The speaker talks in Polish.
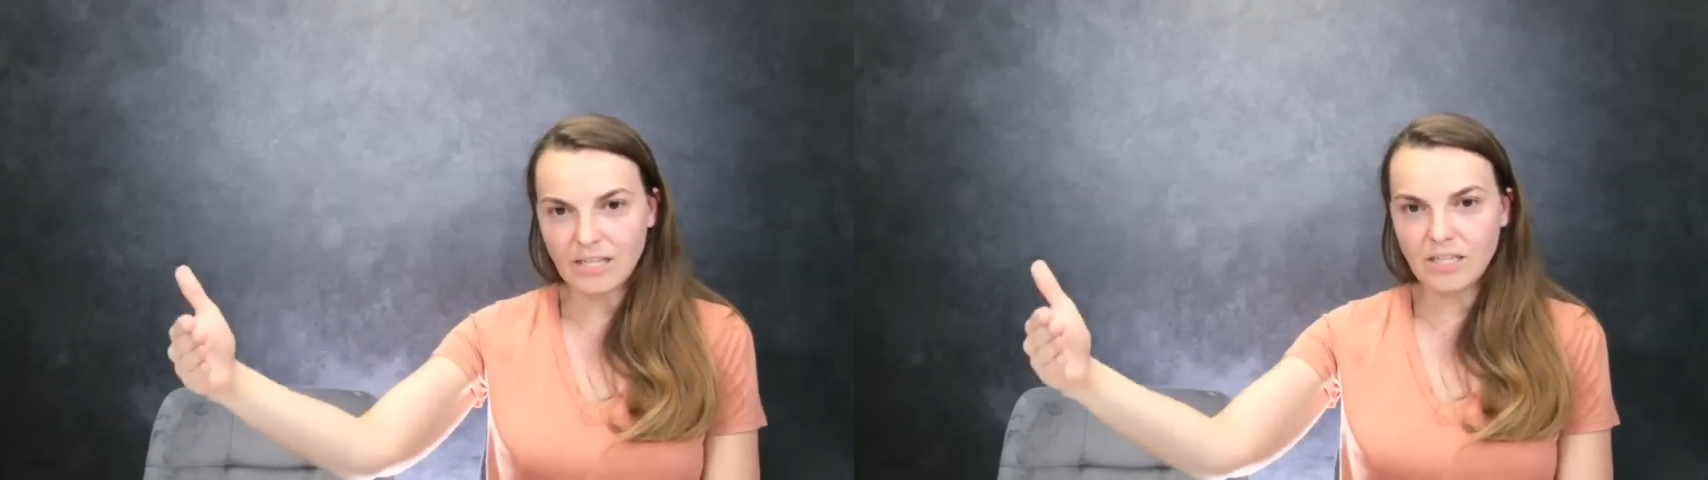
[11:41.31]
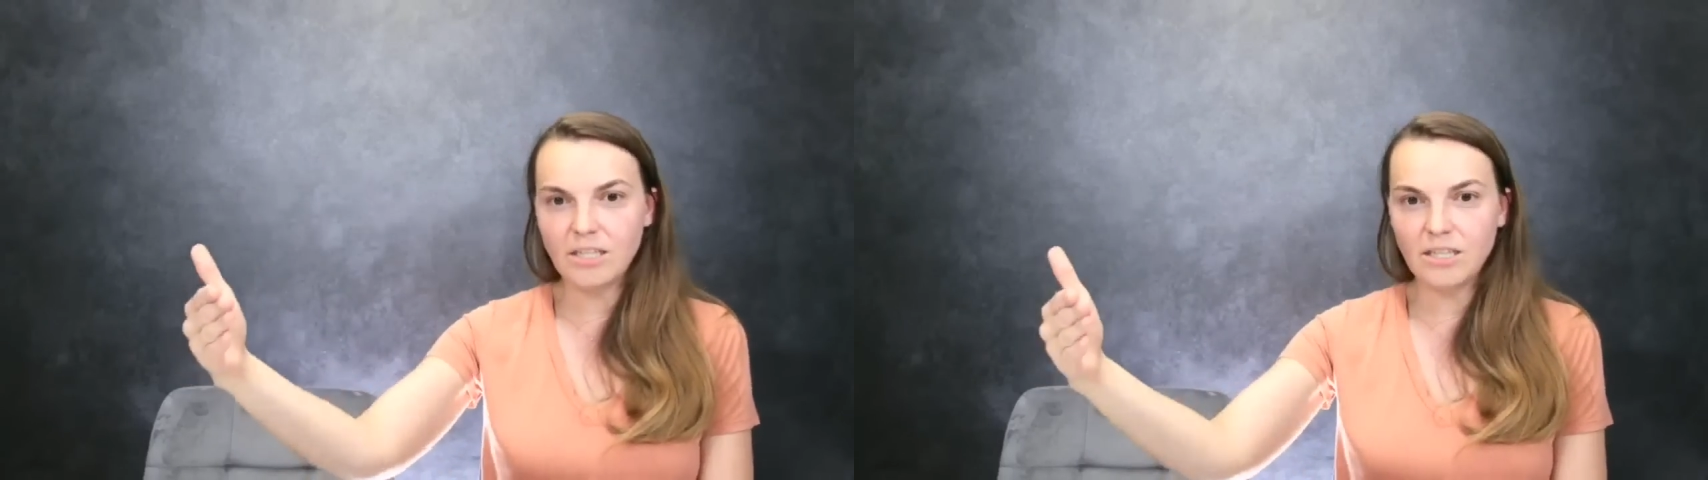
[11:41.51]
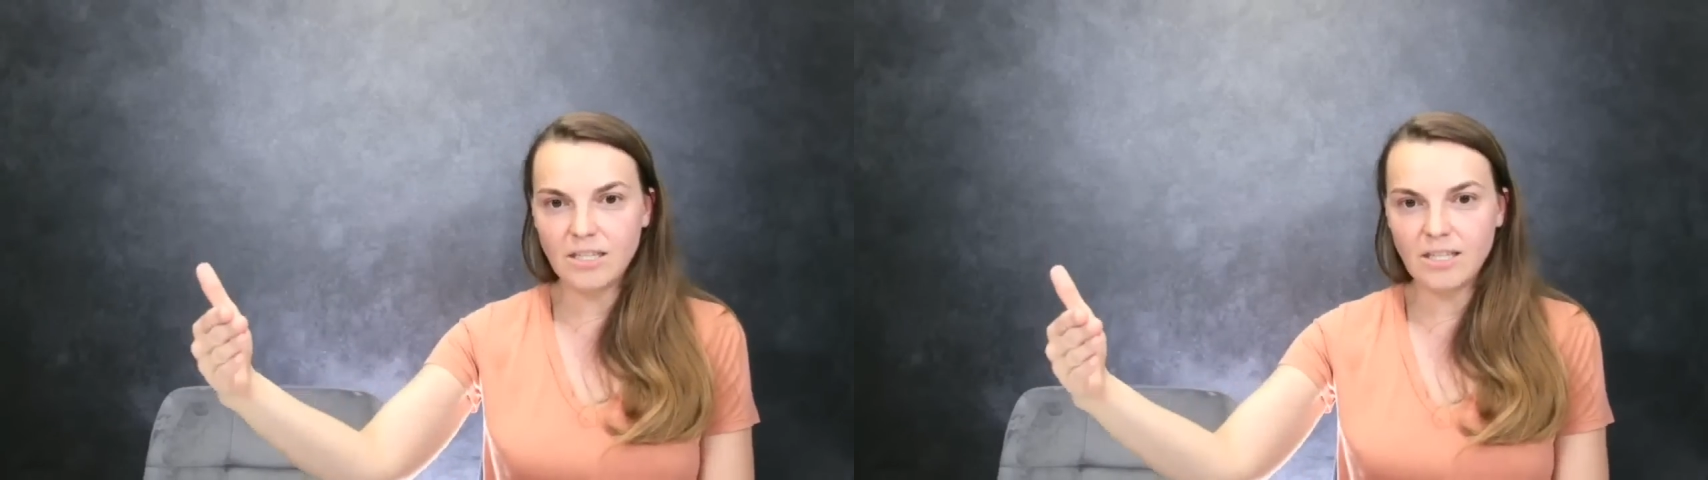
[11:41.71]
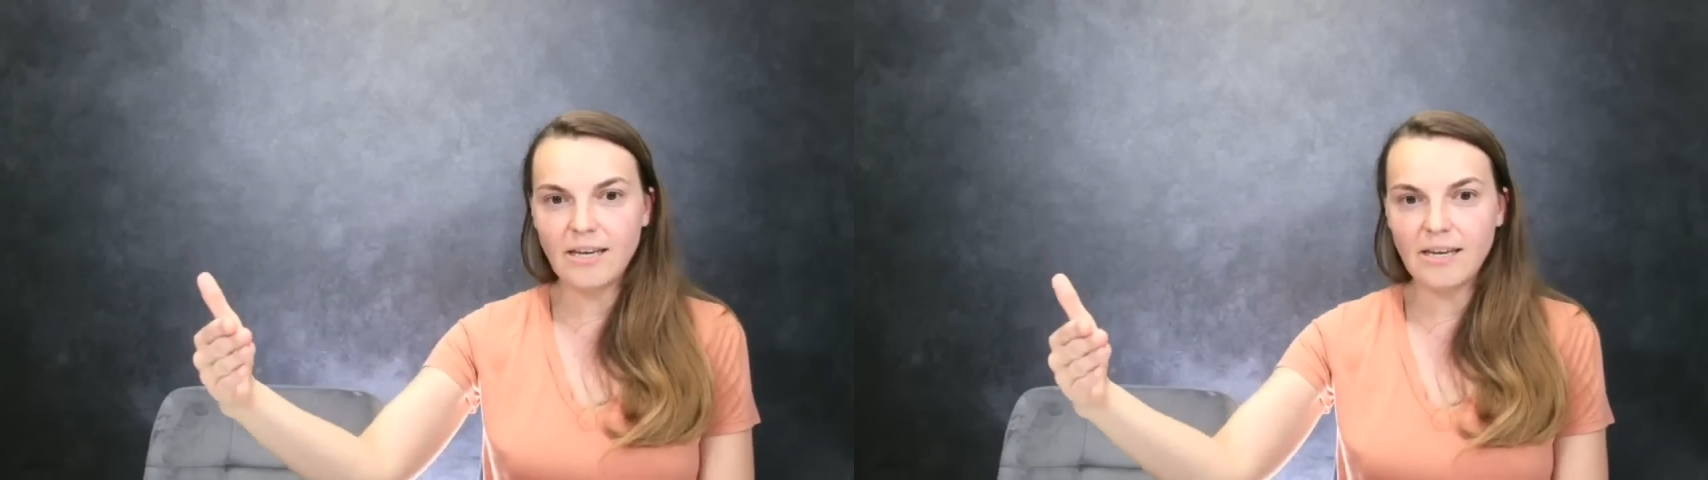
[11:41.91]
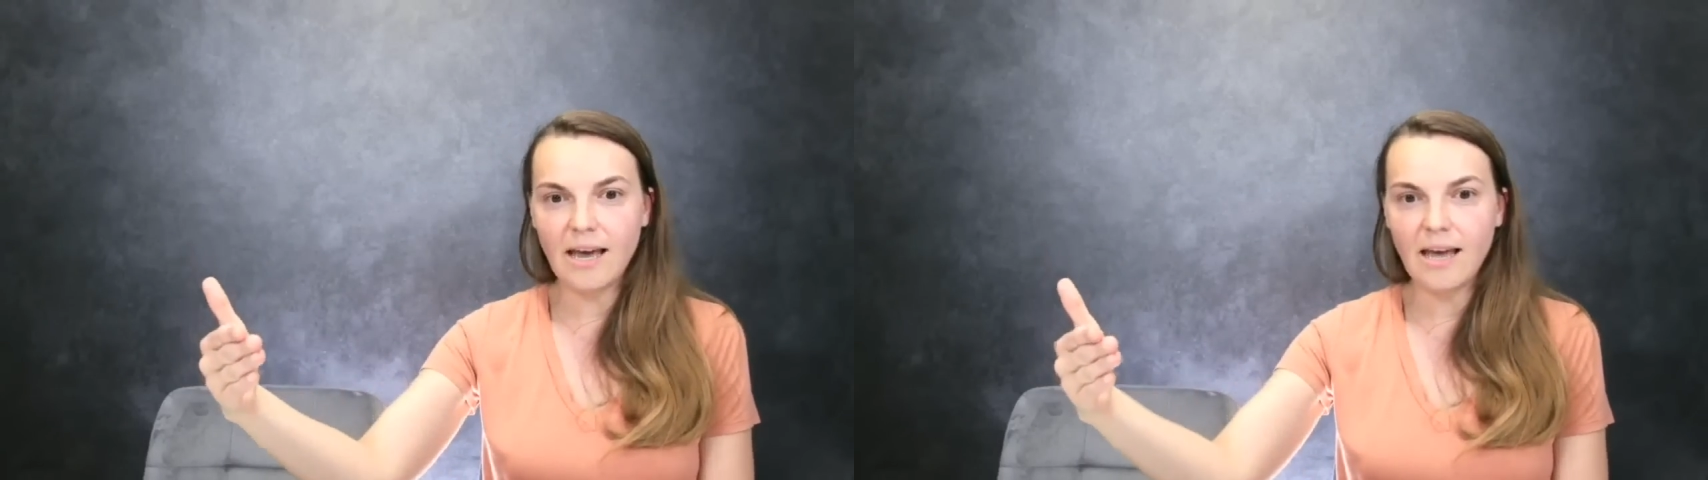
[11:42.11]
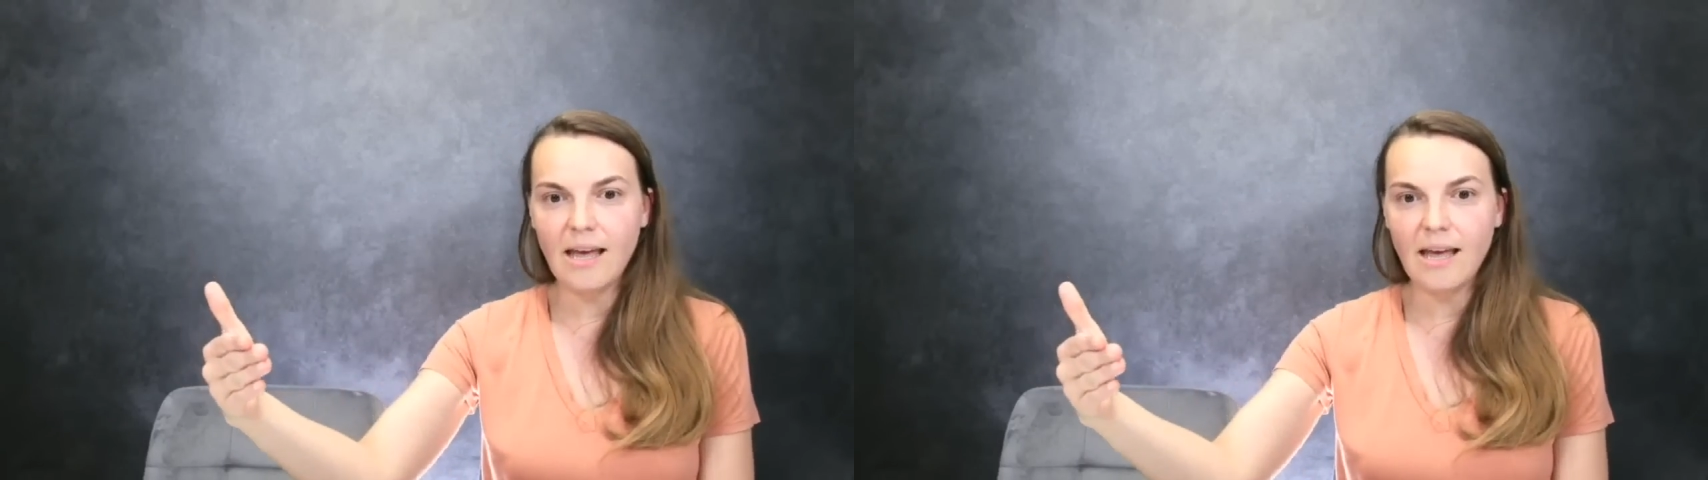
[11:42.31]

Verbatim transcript: gdzieś się dzieje,